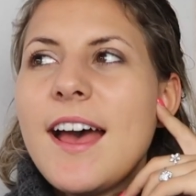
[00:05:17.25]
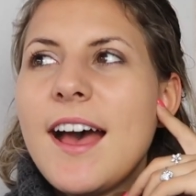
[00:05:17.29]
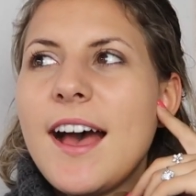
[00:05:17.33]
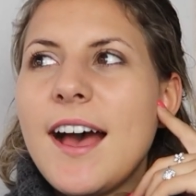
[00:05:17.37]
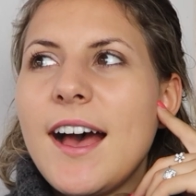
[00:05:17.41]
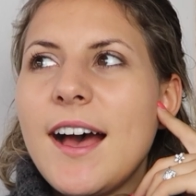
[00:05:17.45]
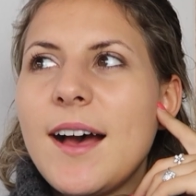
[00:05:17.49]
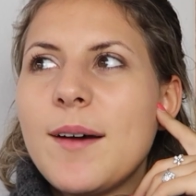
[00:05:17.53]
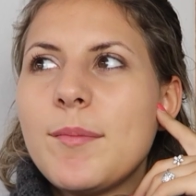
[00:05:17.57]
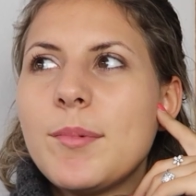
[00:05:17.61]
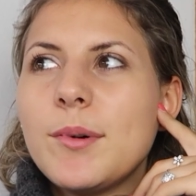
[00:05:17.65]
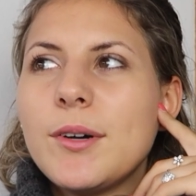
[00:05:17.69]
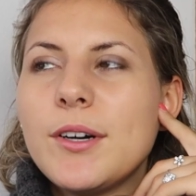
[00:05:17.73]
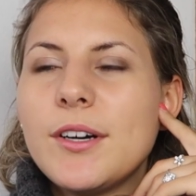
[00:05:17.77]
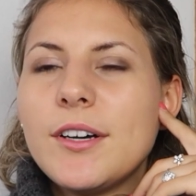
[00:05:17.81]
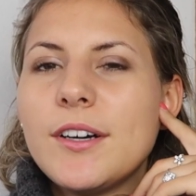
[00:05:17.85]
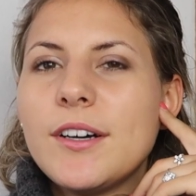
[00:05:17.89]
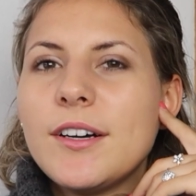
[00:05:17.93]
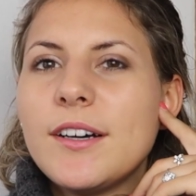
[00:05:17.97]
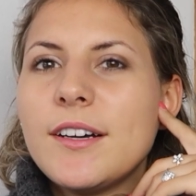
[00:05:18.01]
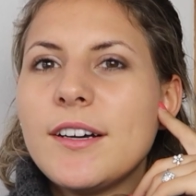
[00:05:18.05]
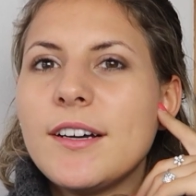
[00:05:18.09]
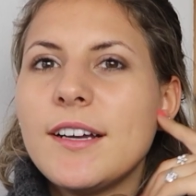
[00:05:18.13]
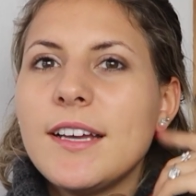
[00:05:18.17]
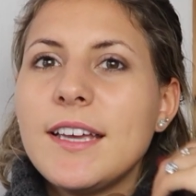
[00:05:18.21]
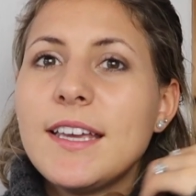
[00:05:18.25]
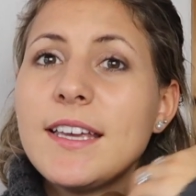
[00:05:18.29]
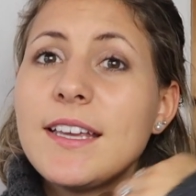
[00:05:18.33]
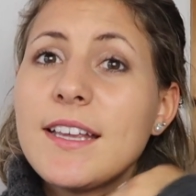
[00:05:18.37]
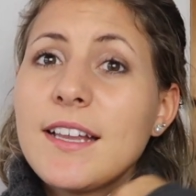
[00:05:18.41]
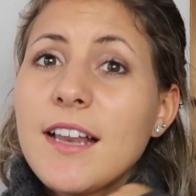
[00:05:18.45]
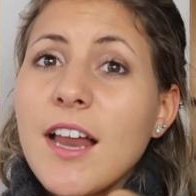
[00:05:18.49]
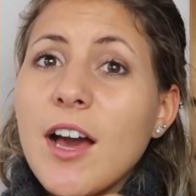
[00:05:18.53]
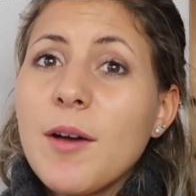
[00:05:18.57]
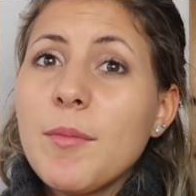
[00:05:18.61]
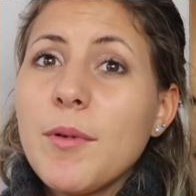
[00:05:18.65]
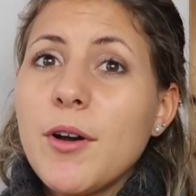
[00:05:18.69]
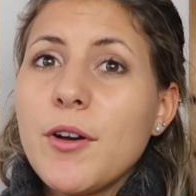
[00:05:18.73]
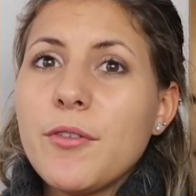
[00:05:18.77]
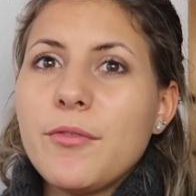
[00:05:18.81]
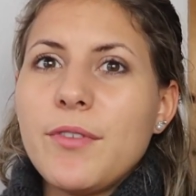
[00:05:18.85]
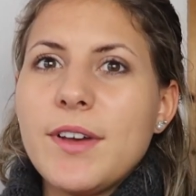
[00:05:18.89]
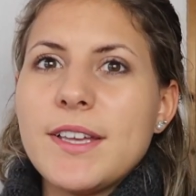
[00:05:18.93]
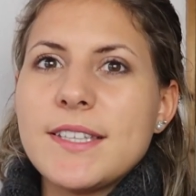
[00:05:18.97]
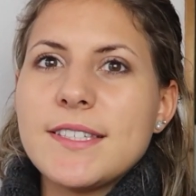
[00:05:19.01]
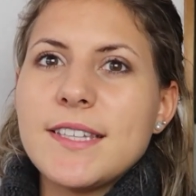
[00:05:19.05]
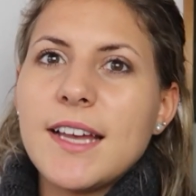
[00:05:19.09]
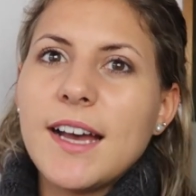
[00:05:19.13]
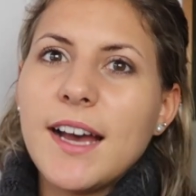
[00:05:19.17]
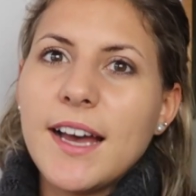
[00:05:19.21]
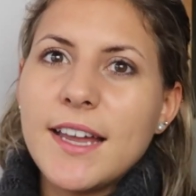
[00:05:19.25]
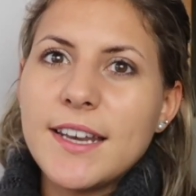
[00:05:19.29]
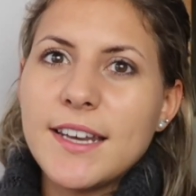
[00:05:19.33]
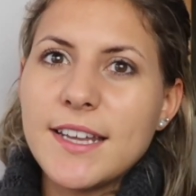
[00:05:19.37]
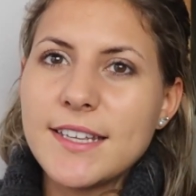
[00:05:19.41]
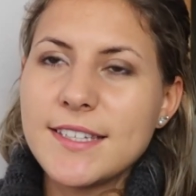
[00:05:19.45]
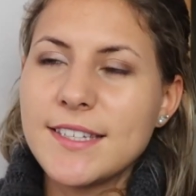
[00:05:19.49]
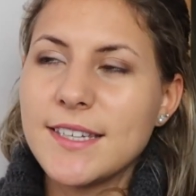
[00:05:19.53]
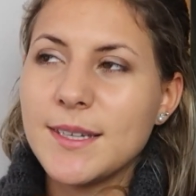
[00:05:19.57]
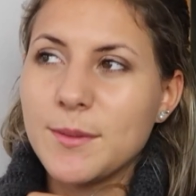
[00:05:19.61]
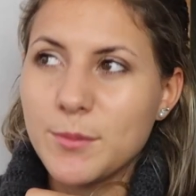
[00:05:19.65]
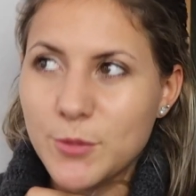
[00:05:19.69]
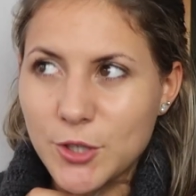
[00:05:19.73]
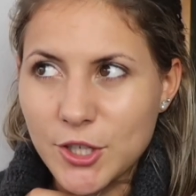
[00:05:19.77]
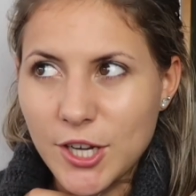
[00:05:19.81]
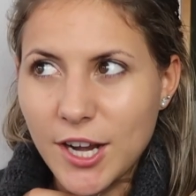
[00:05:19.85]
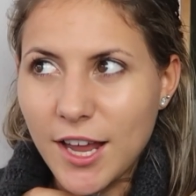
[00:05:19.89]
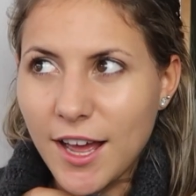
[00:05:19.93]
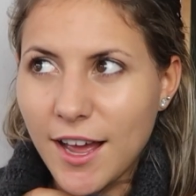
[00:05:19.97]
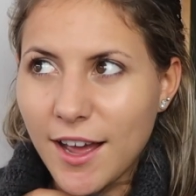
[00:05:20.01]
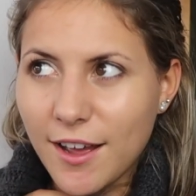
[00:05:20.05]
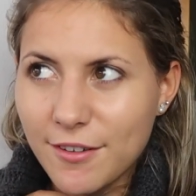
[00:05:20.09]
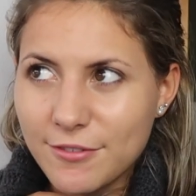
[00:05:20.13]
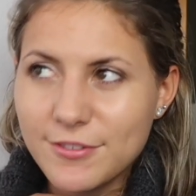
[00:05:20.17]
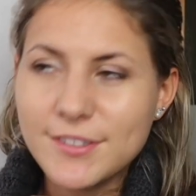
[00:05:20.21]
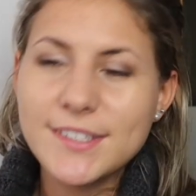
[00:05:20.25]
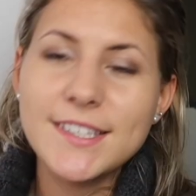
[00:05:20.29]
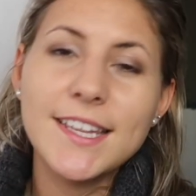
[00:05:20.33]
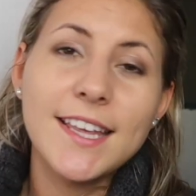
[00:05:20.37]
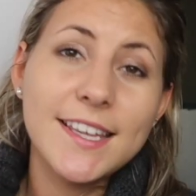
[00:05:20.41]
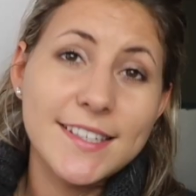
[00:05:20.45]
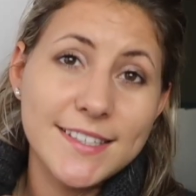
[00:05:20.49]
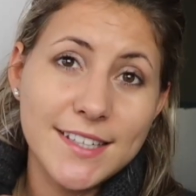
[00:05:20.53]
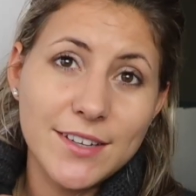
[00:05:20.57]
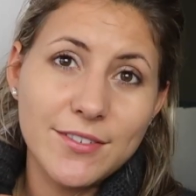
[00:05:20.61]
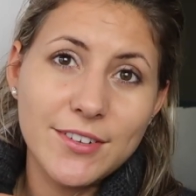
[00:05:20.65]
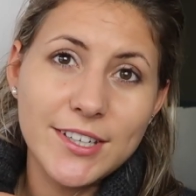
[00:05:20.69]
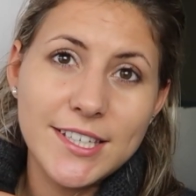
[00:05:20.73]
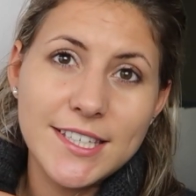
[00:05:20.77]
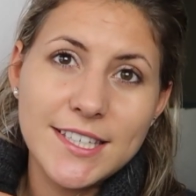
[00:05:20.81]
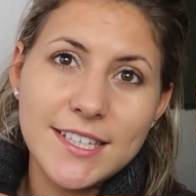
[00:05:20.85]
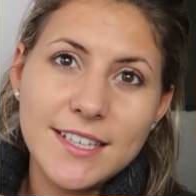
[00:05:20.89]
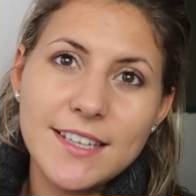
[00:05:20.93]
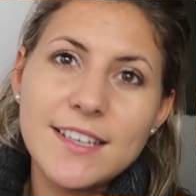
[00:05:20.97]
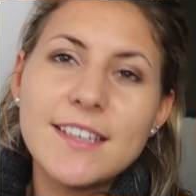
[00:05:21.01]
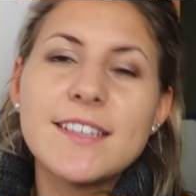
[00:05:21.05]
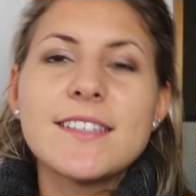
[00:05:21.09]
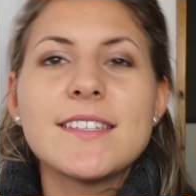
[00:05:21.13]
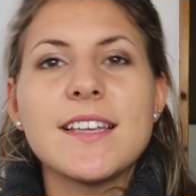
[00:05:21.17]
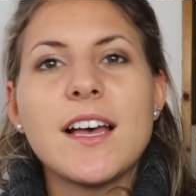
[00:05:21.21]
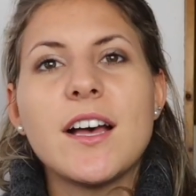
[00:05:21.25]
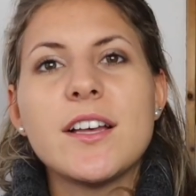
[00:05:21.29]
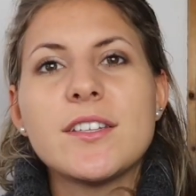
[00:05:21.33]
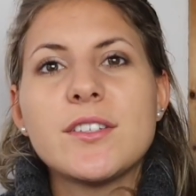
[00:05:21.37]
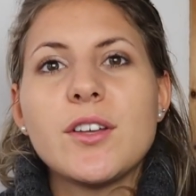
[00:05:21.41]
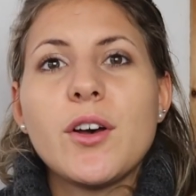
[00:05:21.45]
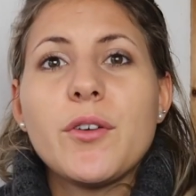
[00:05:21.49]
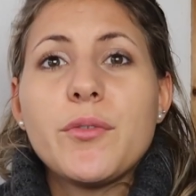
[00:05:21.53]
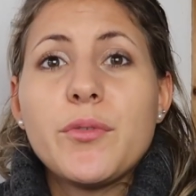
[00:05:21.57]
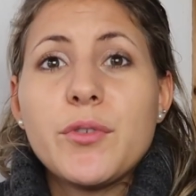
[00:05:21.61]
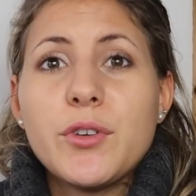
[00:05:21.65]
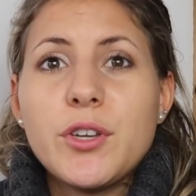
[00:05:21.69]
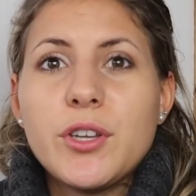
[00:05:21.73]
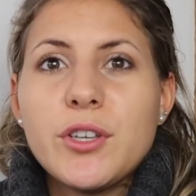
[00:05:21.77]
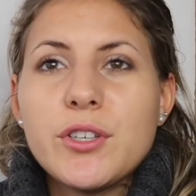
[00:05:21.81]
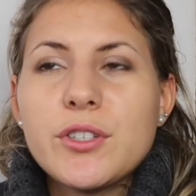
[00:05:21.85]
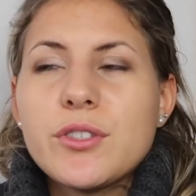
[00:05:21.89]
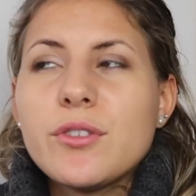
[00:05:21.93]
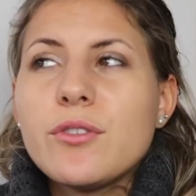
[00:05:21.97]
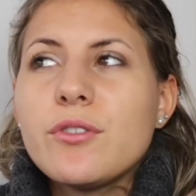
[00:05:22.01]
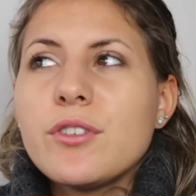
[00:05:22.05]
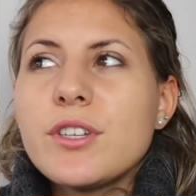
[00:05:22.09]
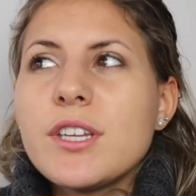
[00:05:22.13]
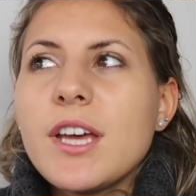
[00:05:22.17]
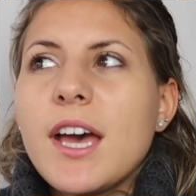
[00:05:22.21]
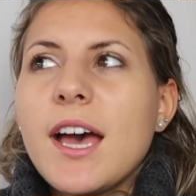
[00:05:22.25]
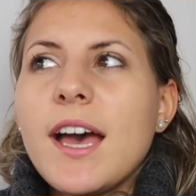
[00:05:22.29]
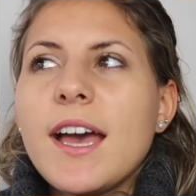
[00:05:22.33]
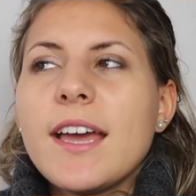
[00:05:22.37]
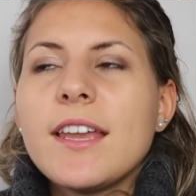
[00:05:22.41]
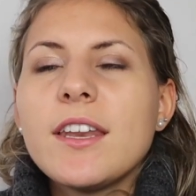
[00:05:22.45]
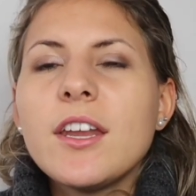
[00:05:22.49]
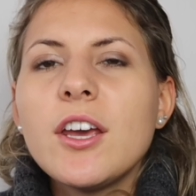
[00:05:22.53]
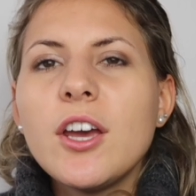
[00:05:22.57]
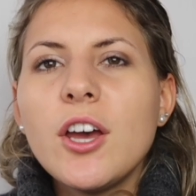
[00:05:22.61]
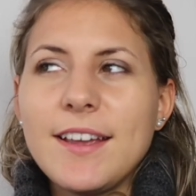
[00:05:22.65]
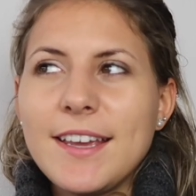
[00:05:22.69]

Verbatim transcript: Aber ich glaube auch fest daran, dass eben Schlaf sehr, sehr wichtig ist. Also auch für die Gesundheit.